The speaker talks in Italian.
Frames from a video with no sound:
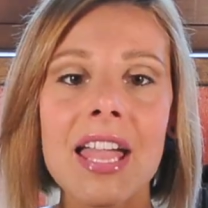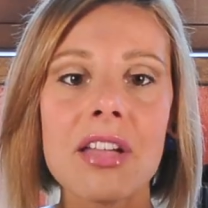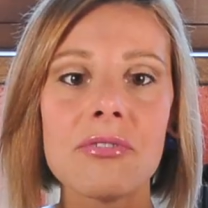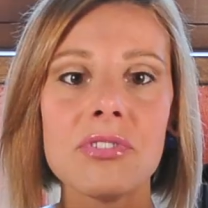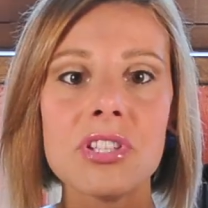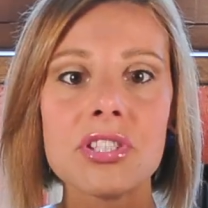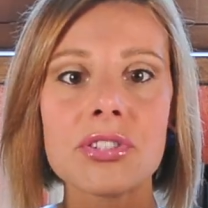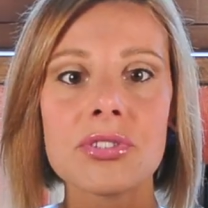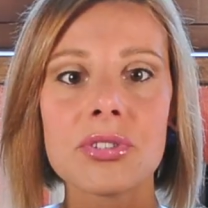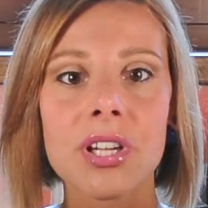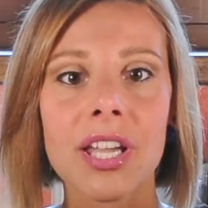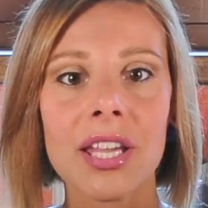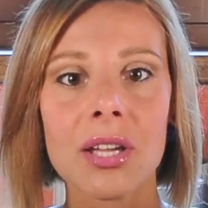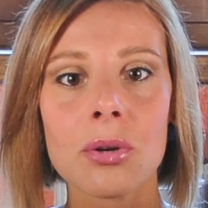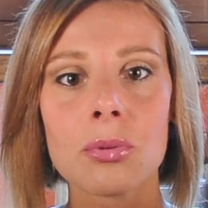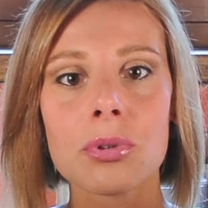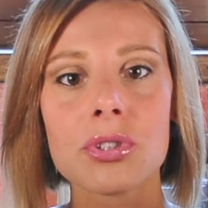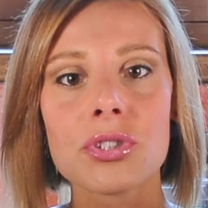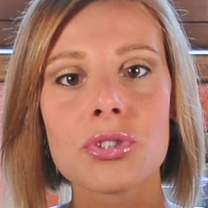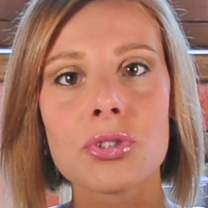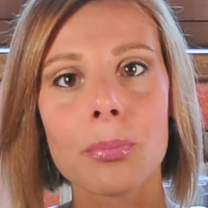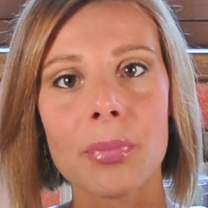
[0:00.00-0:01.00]
e visto che
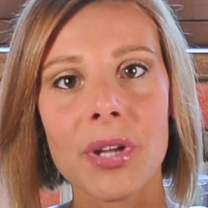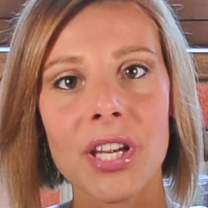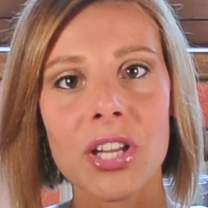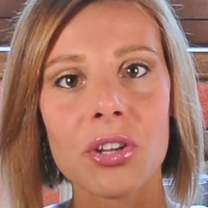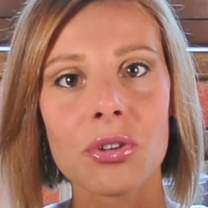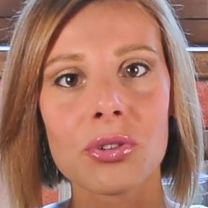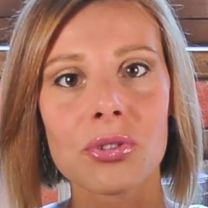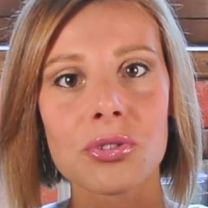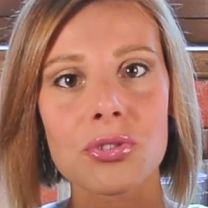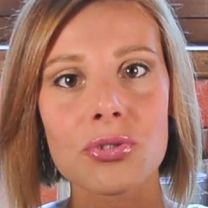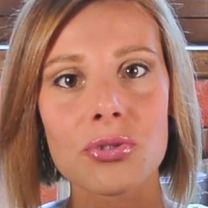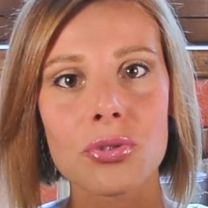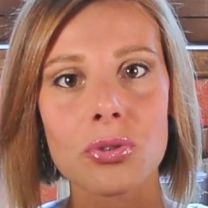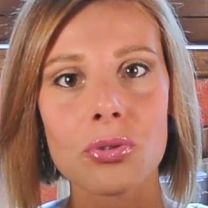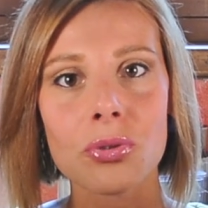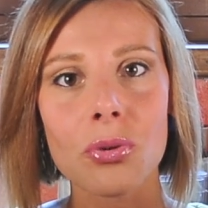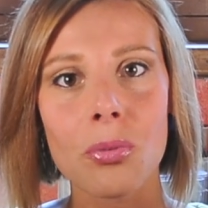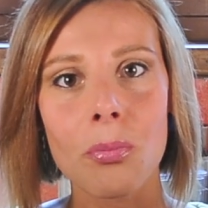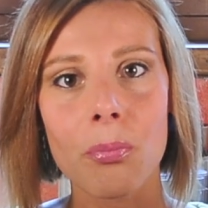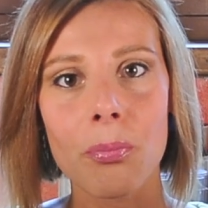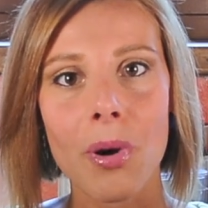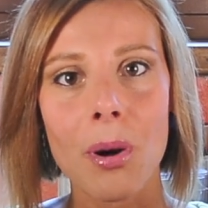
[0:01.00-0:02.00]
in questo periodo
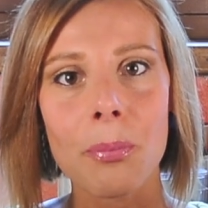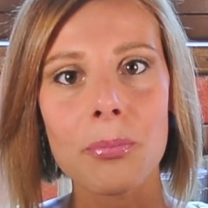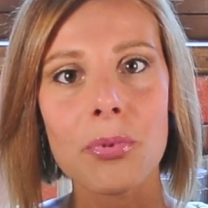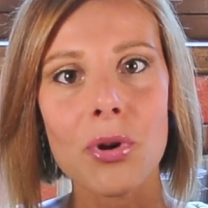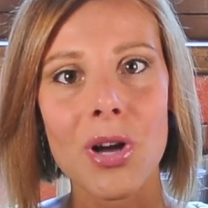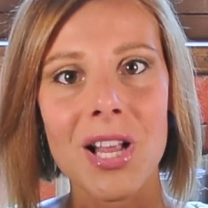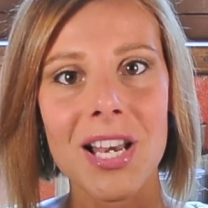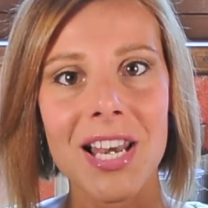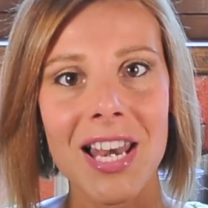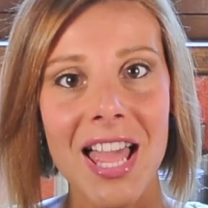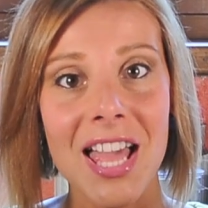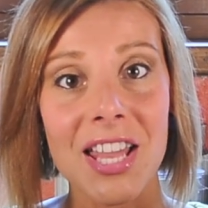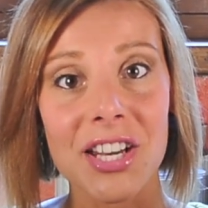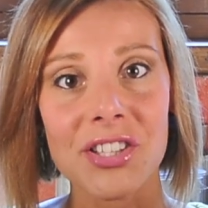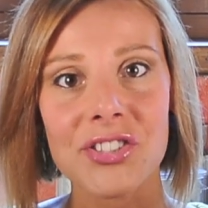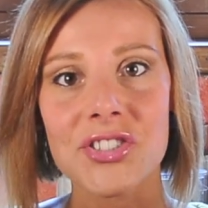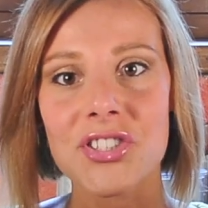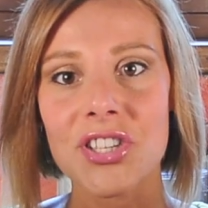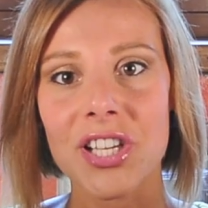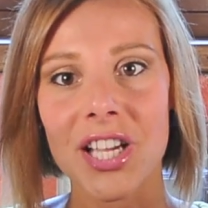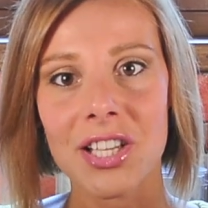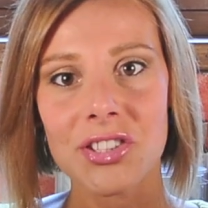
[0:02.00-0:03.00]
sono un po' più
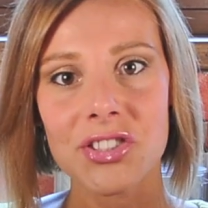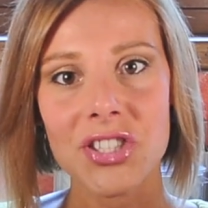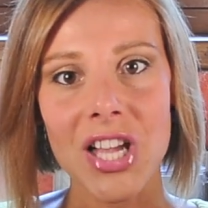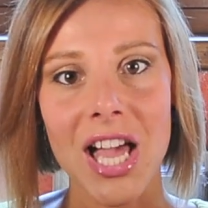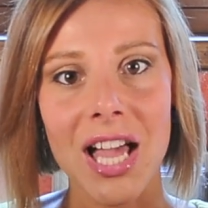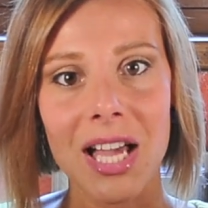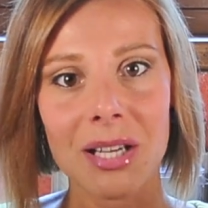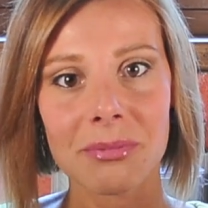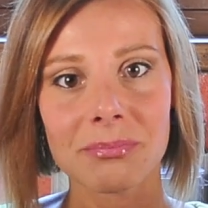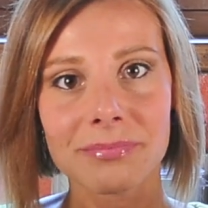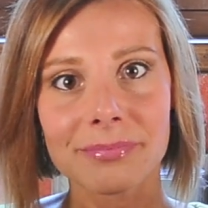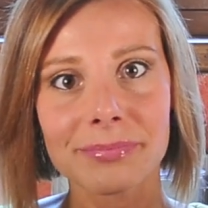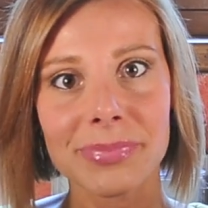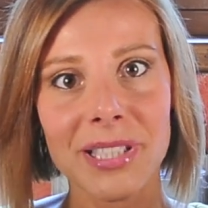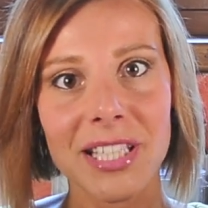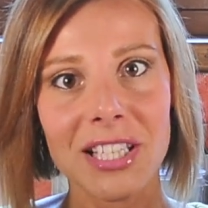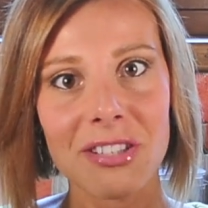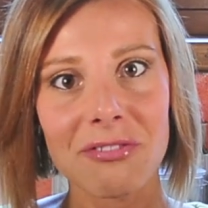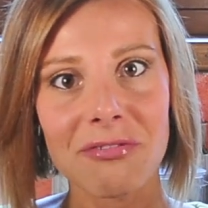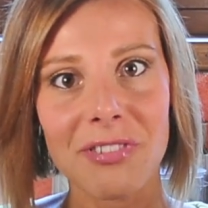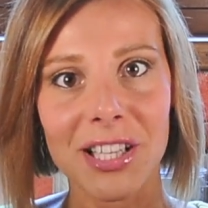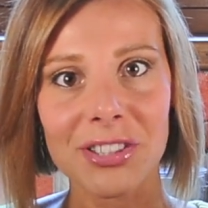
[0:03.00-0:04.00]
allergica già
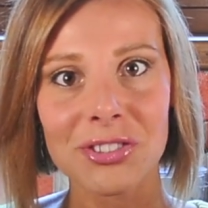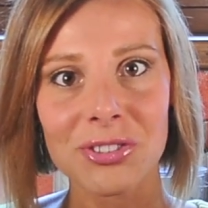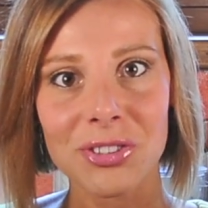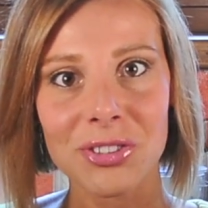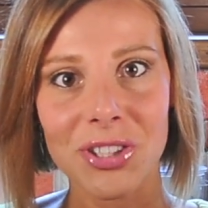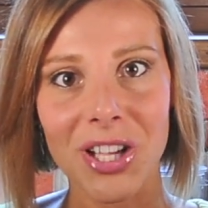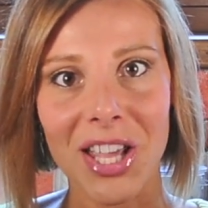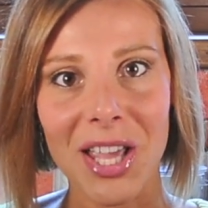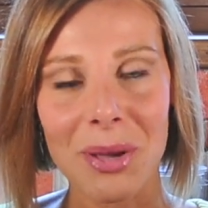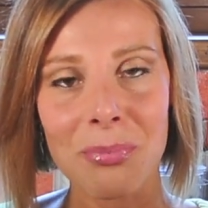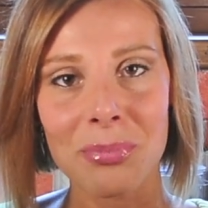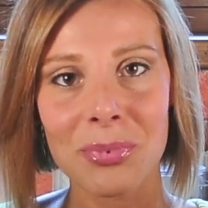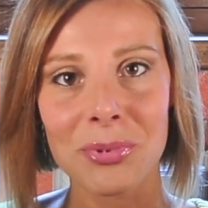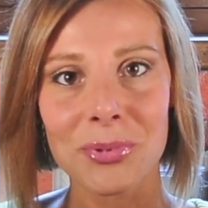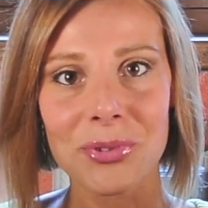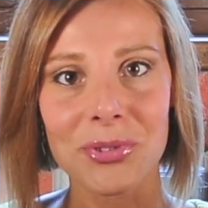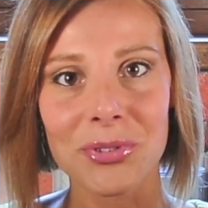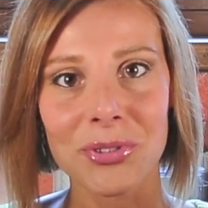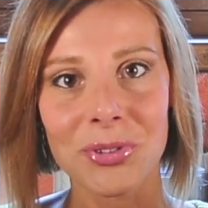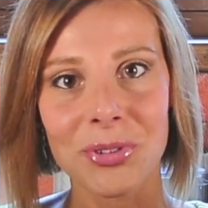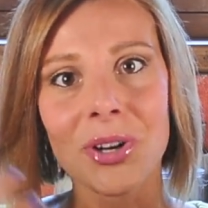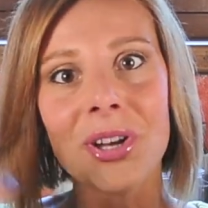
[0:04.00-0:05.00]
per il fatto che
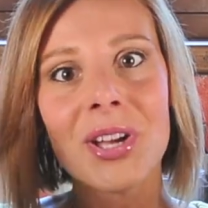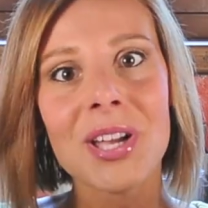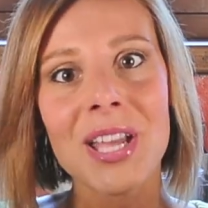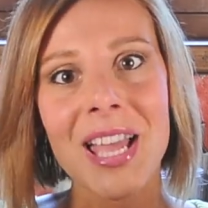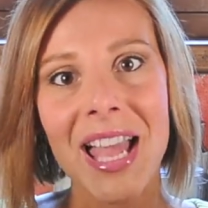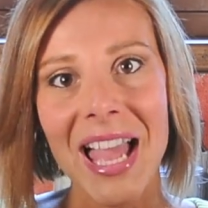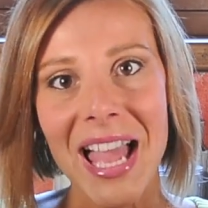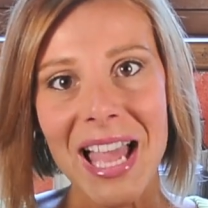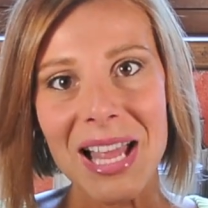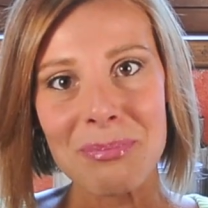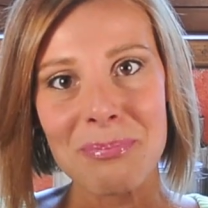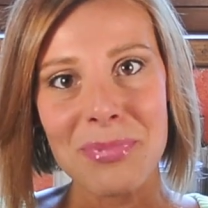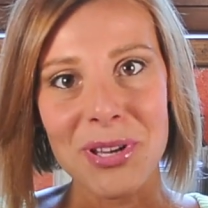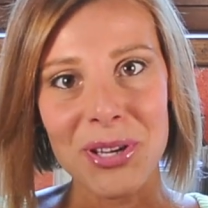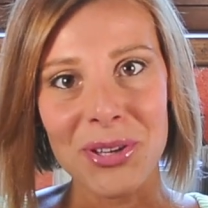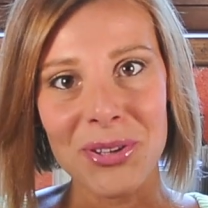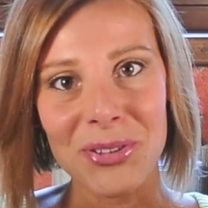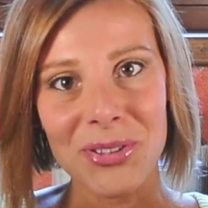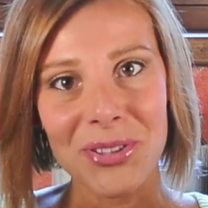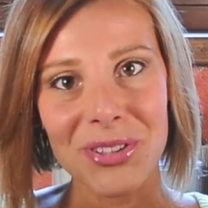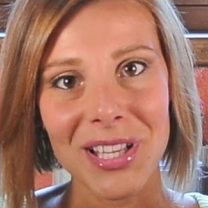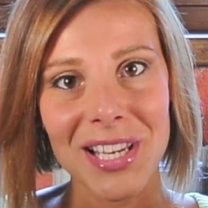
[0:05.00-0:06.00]
appunto è il
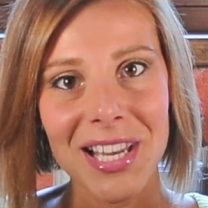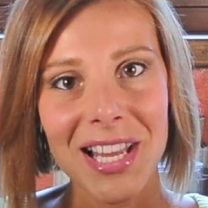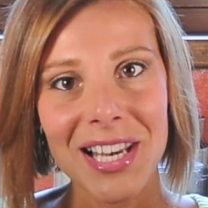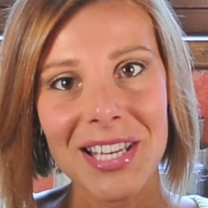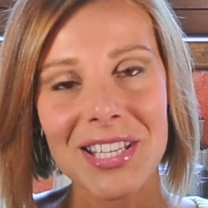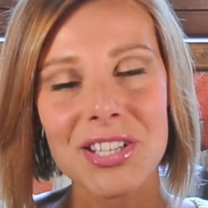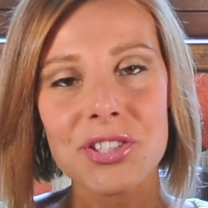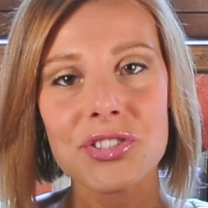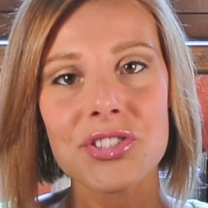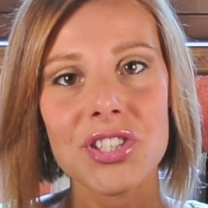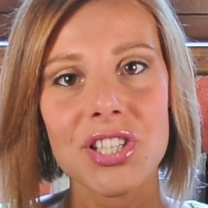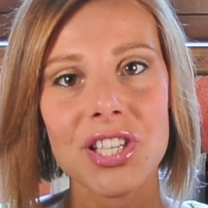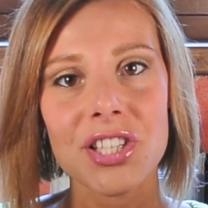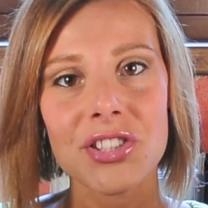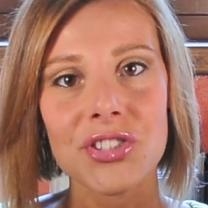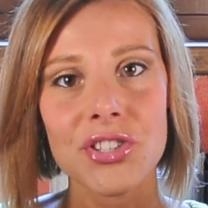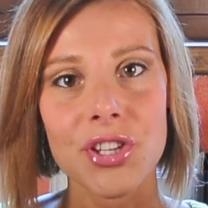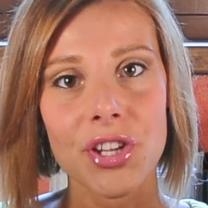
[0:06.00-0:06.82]
periodo delle allergie,